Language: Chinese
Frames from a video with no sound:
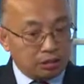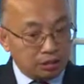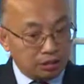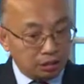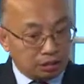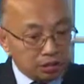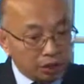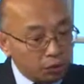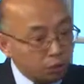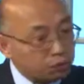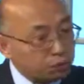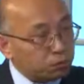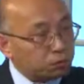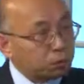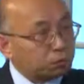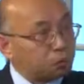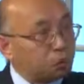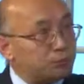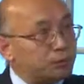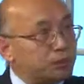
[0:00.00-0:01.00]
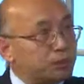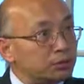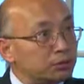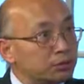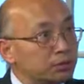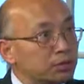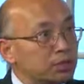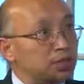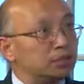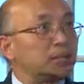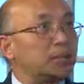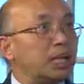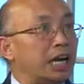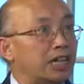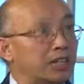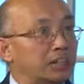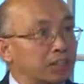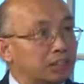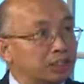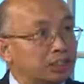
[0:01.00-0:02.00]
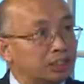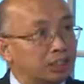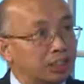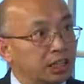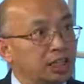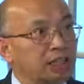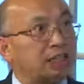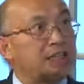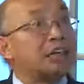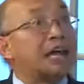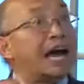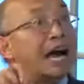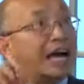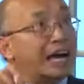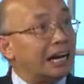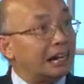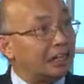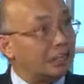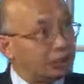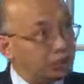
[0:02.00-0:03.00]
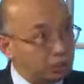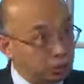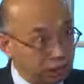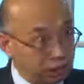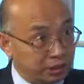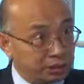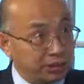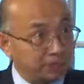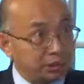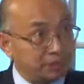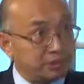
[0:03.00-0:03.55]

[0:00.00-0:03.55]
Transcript: 招股说明书里，他也写了是 high risk。